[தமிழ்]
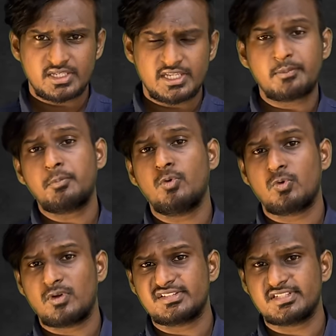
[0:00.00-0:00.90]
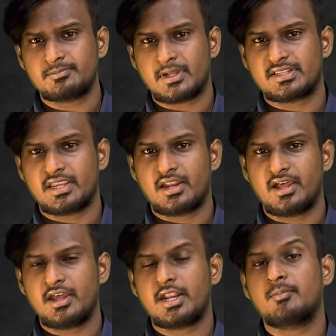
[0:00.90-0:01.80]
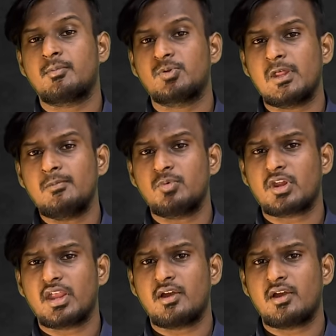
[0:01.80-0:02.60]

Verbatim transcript: எப்போ உருவாச்சுன்னு பார்த்தீங்கன்னா நம்ம முதல் முறையாக